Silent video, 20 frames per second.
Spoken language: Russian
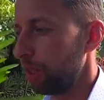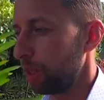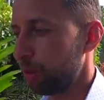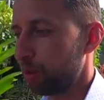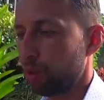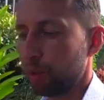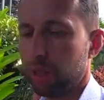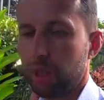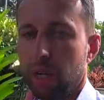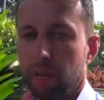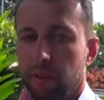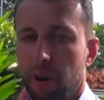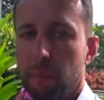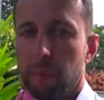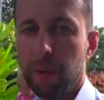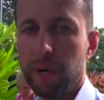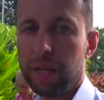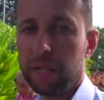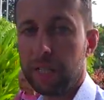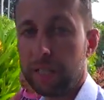что за
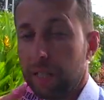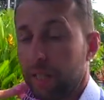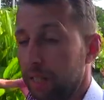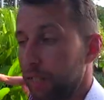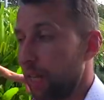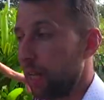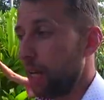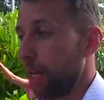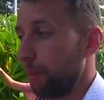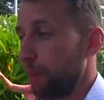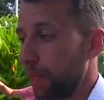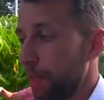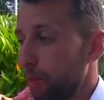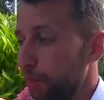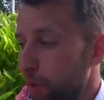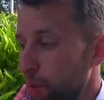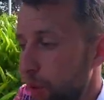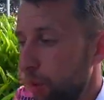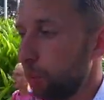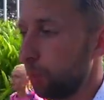аквапарк и так далее.
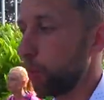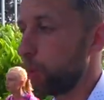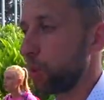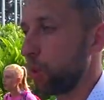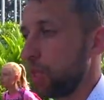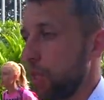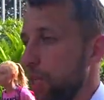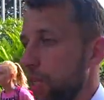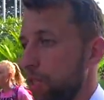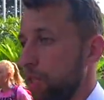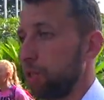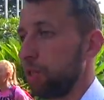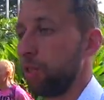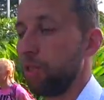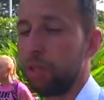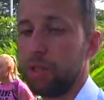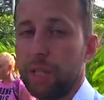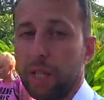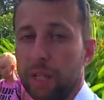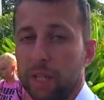Посмотрим, пустят ли наших
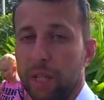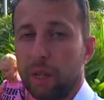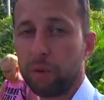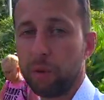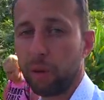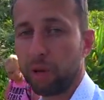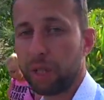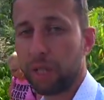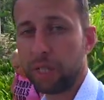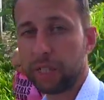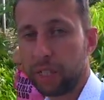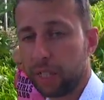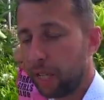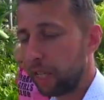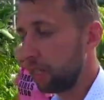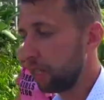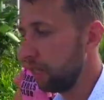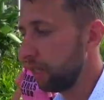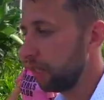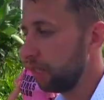детей на горки, на
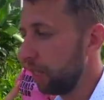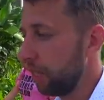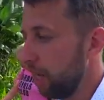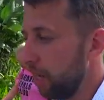какие.